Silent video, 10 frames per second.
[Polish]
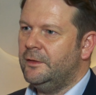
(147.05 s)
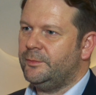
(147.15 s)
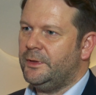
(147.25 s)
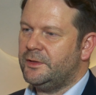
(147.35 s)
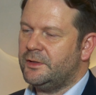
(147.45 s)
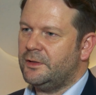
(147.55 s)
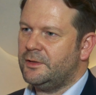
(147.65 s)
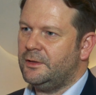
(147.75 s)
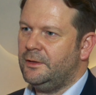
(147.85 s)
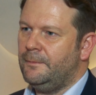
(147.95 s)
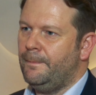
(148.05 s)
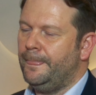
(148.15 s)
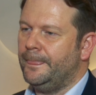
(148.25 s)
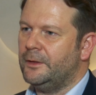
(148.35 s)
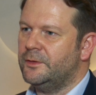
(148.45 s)
W międzyczasie
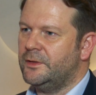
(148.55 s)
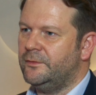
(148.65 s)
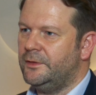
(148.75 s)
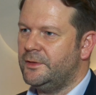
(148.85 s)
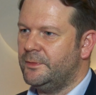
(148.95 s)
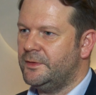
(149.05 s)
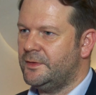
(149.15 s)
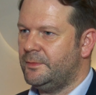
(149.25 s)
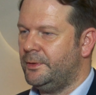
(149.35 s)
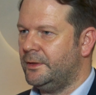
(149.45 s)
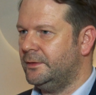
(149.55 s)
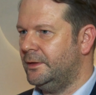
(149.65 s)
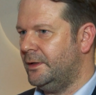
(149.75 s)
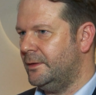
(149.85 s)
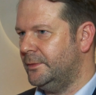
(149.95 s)
negocjowaliśmy z
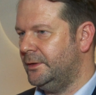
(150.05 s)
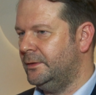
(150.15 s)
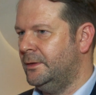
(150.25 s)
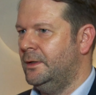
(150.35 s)
partnerami